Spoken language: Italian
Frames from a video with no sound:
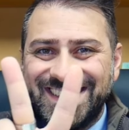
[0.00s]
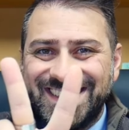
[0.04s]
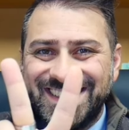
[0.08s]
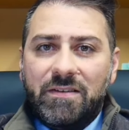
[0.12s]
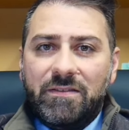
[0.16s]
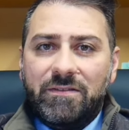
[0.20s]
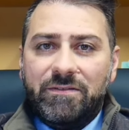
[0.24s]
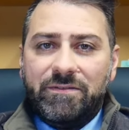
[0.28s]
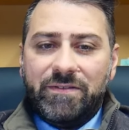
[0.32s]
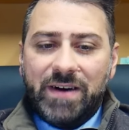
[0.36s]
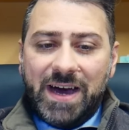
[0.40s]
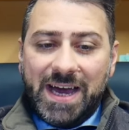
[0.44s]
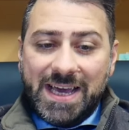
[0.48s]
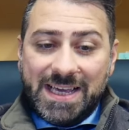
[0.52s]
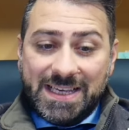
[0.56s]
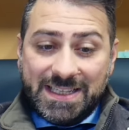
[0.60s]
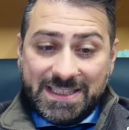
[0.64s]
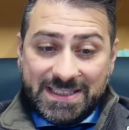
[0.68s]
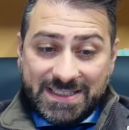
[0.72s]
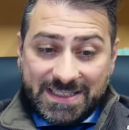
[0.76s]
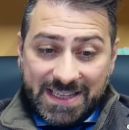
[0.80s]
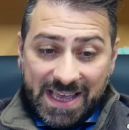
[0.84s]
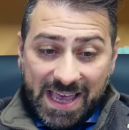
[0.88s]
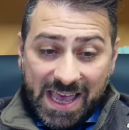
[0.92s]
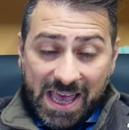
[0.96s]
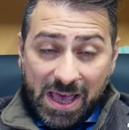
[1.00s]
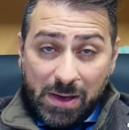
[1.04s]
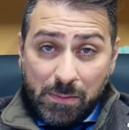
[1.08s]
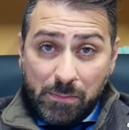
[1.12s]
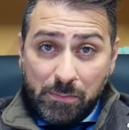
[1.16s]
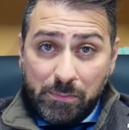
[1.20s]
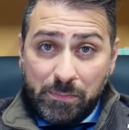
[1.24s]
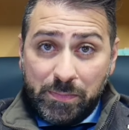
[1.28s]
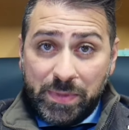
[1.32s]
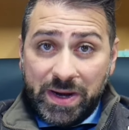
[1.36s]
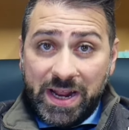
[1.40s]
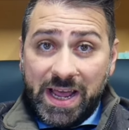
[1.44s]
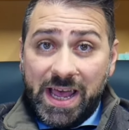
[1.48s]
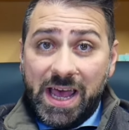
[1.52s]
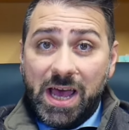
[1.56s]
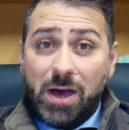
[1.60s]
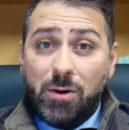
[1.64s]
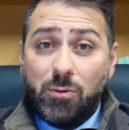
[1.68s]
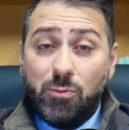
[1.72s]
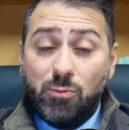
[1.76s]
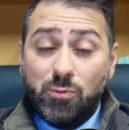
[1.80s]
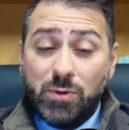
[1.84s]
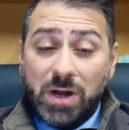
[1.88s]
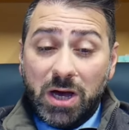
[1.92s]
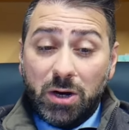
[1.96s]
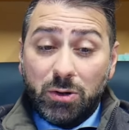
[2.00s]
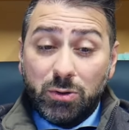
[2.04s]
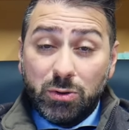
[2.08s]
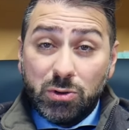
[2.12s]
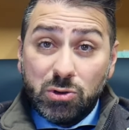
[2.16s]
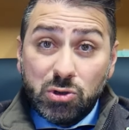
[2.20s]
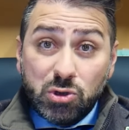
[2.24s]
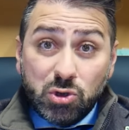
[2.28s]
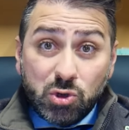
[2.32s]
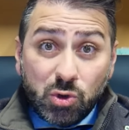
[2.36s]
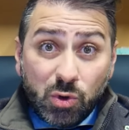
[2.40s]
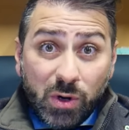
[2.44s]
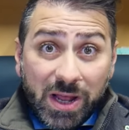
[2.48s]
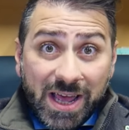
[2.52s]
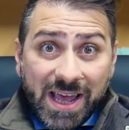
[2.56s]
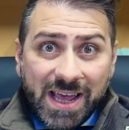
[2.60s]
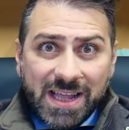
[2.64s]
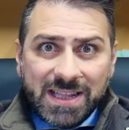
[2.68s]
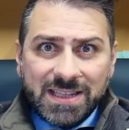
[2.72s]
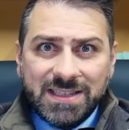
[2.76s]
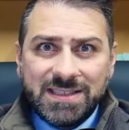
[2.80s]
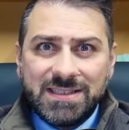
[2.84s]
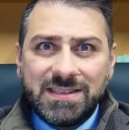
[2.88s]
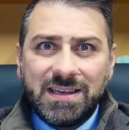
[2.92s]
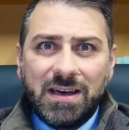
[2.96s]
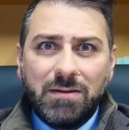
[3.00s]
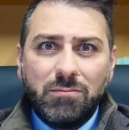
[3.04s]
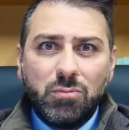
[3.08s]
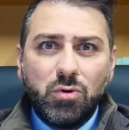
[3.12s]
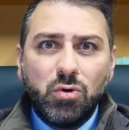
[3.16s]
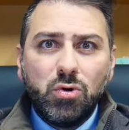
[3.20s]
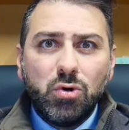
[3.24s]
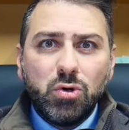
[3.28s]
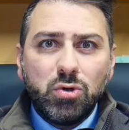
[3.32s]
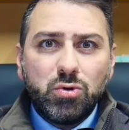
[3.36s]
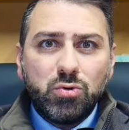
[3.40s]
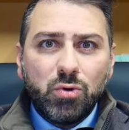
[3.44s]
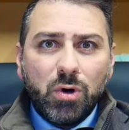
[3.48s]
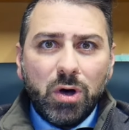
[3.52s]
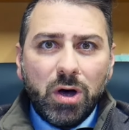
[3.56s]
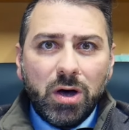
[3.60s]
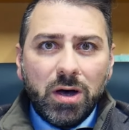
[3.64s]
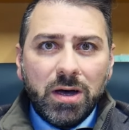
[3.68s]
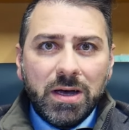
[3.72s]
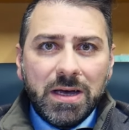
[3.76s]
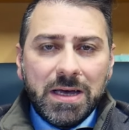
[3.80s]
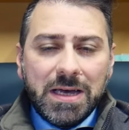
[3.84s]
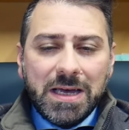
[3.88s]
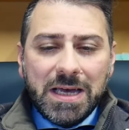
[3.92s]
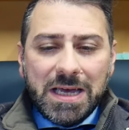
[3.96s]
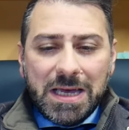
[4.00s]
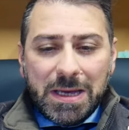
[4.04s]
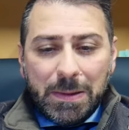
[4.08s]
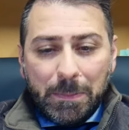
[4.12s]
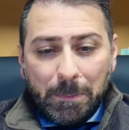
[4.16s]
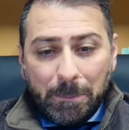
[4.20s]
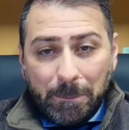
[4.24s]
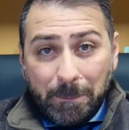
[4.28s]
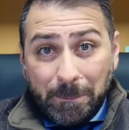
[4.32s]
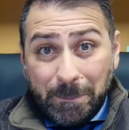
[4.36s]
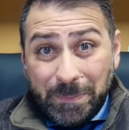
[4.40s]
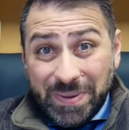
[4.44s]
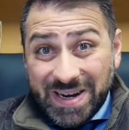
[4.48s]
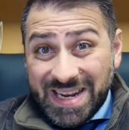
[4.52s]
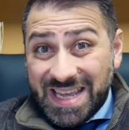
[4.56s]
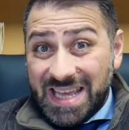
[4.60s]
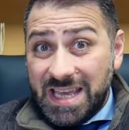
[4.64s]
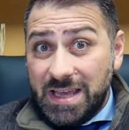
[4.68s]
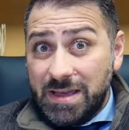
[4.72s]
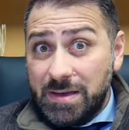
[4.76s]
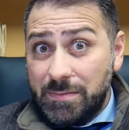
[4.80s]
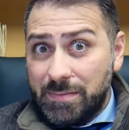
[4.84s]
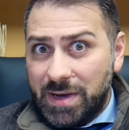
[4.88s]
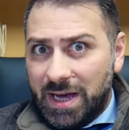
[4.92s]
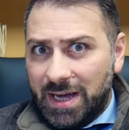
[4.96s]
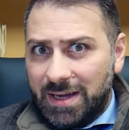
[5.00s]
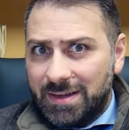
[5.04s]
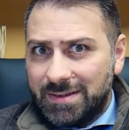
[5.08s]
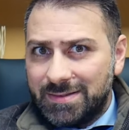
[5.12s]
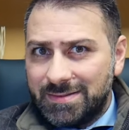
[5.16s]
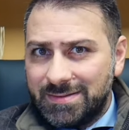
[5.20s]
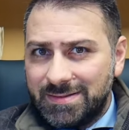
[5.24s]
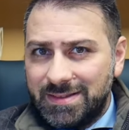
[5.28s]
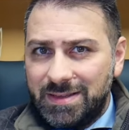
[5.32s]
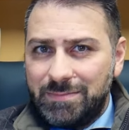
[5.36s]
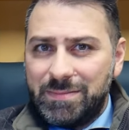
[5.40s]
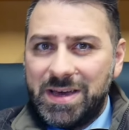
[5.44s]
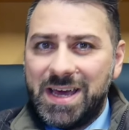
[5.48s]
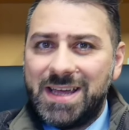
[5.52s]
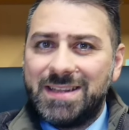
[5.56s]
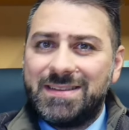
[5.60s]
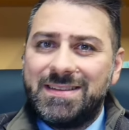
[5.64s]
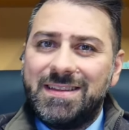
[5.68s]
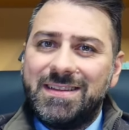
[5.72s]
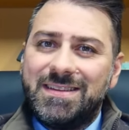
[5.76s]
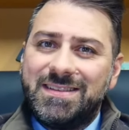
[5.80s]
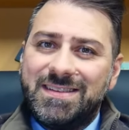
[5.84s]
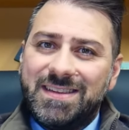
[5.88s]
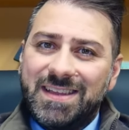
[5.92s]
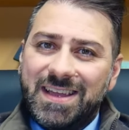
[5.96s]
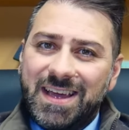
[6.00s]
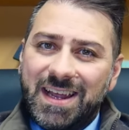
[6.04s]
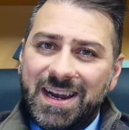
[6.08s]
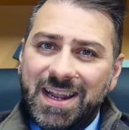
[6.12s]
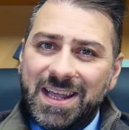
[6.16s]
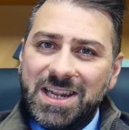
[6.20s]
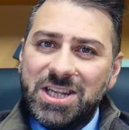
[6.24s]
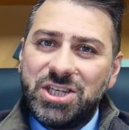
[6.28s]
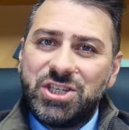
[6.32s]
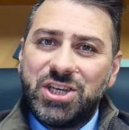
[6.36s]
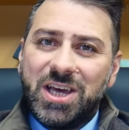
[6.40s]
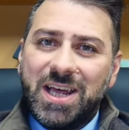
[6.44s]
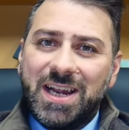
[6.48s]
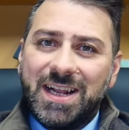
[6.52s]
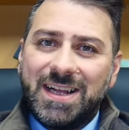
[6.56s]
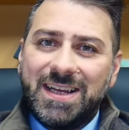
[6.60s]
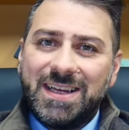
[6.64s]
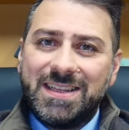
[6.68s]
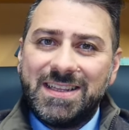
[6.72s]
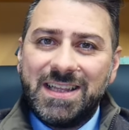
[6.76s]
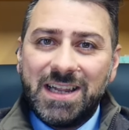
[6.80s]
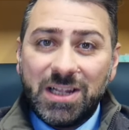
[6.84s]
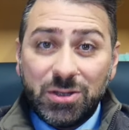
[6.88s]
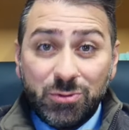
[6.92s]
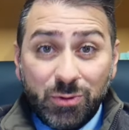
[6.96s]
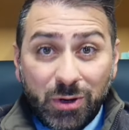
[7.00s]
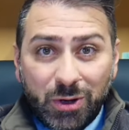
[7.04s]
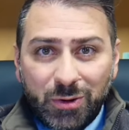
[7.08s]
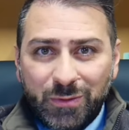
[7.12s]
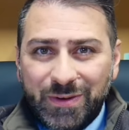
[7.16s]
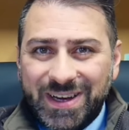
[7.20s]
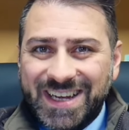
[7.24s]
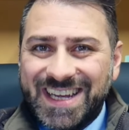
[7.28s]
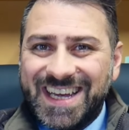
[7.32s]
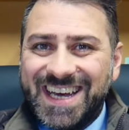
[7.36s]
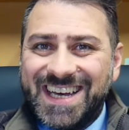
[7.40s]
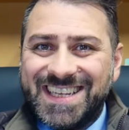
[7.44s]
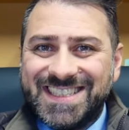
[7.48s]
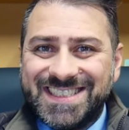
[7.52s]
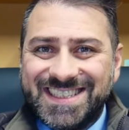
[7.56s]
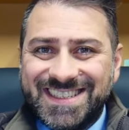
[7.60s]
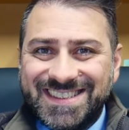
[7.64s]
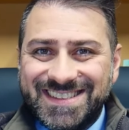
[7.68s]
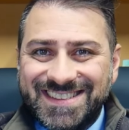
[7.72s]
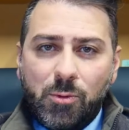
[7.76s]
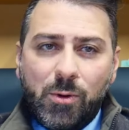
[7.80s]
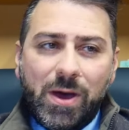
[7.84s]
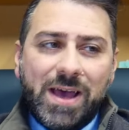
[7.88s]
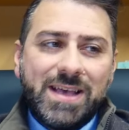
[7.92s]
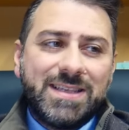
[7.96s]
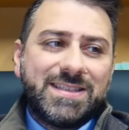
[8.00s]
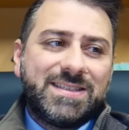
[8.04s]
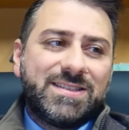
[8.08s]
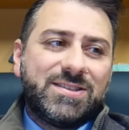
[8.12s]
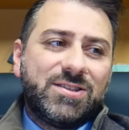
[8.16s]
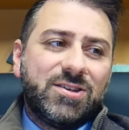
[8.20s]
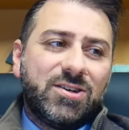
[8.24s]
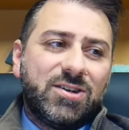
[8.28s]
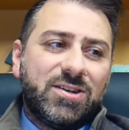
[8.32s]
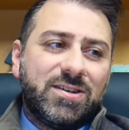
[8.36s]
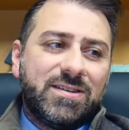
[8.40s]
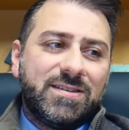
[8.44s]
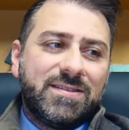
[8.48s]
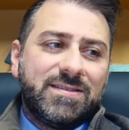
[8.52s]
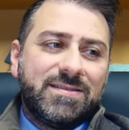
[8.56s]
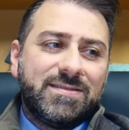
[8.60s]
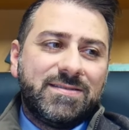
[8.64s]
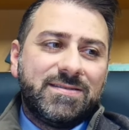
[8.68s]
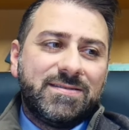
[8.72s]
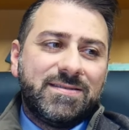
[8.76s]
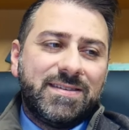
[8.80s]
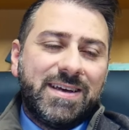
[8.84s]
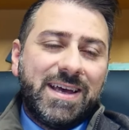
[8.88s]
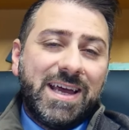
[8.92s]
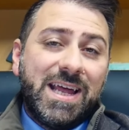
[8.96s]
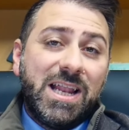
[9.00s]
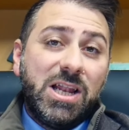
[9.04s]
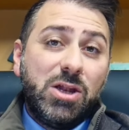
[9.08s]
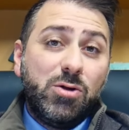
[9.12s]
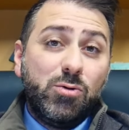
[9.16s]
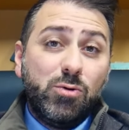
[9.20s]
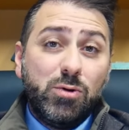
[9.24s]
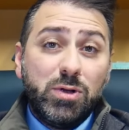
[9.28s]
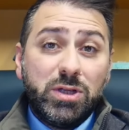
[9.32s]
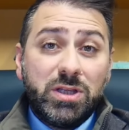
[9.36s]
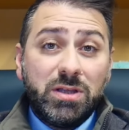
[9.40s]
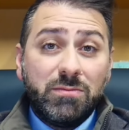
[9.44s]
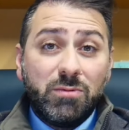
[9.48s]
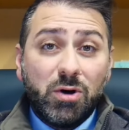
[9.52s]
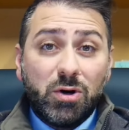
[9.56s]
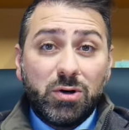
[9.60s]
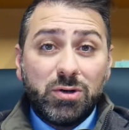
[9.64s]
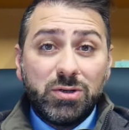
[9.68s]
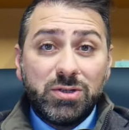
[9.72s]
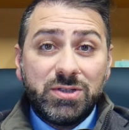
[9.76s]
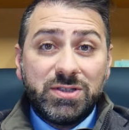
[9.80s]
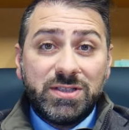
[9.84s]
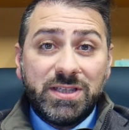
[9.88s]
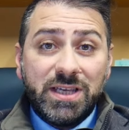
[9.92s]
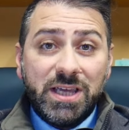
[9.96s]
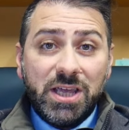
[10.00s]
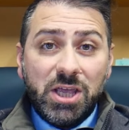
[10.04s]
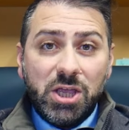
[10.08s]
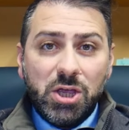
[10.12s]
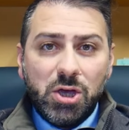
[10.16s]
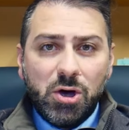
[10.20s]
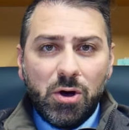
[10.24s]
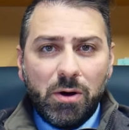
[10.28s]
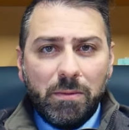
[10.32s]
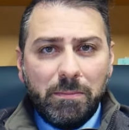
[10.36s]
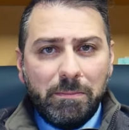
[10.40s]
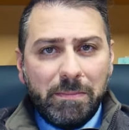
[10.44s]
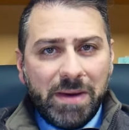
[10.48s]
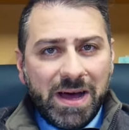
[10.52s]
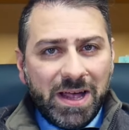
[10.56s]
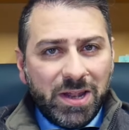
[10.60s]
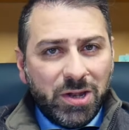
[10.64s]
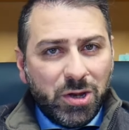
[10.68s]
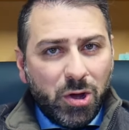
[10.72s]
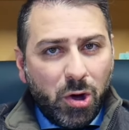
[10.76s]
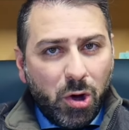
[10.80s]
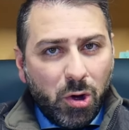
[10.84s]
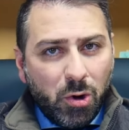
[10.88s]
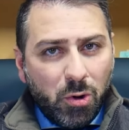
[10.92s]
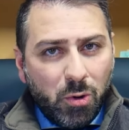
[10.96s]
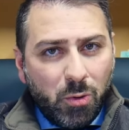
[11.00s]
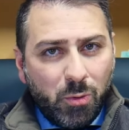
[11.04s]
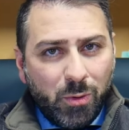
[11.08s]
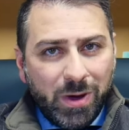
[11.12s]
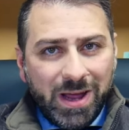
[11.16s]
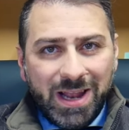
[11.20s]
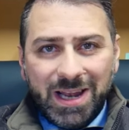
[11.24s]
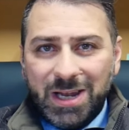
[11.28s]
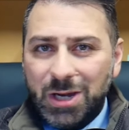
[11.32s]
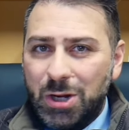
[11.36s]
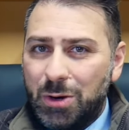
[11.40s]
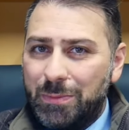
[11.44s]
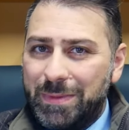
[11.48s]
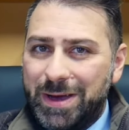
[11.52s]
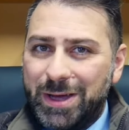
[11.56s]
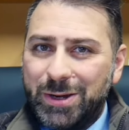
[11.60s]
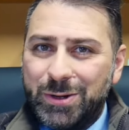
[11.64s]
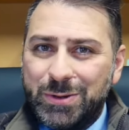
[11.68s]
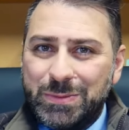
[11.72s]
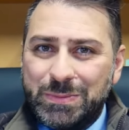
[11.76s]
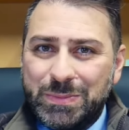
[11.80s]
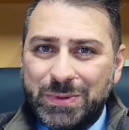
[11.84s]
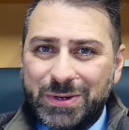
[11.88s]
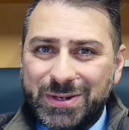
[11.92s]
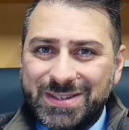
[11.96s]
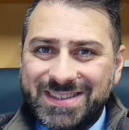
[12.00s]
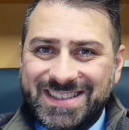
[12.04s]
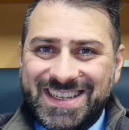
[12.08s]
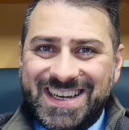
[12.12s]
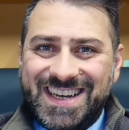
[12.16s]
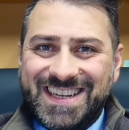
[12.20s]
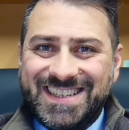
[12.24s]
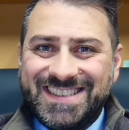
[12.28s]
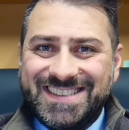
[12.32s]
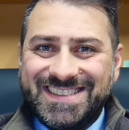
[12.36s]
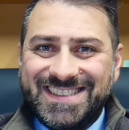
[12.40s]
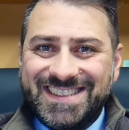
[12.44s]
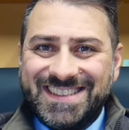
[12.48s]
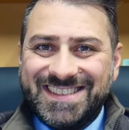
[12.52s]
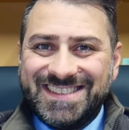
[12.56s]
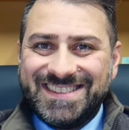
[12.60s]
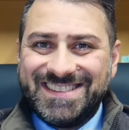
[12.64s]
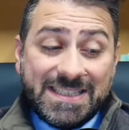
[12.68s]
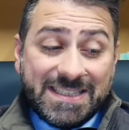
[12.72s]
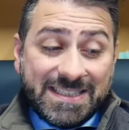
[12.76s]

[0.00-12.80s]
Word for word: Fai sempre una consulenza mutuo prima di metterti alla ricerca della tua nuova casa. Questo è l'ultimo consiglio, ma non quello meno importante.